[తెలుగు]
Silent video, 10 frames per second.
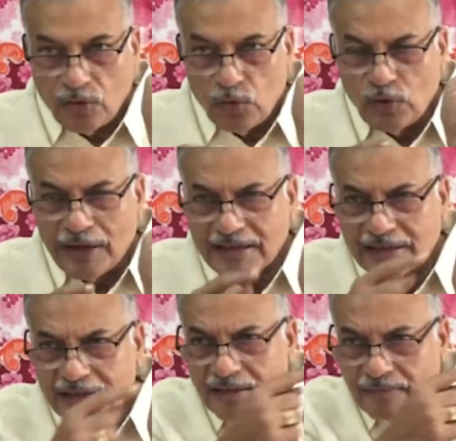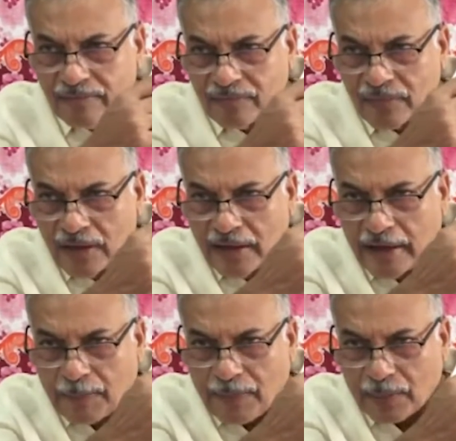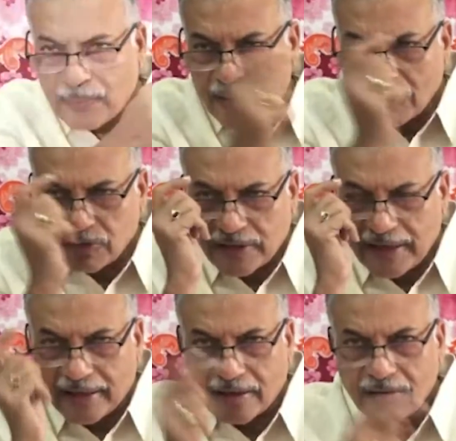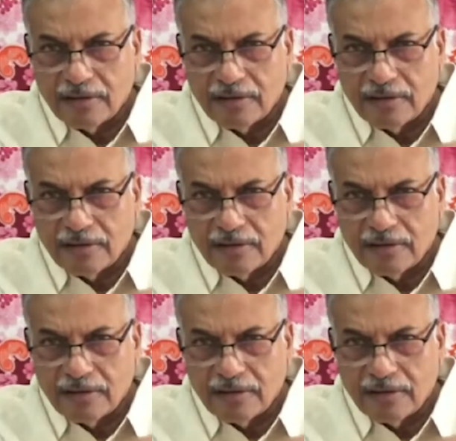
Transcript: యుఎస్ డిపార్ట్మెంట్ ఆఫ్ స్టేట్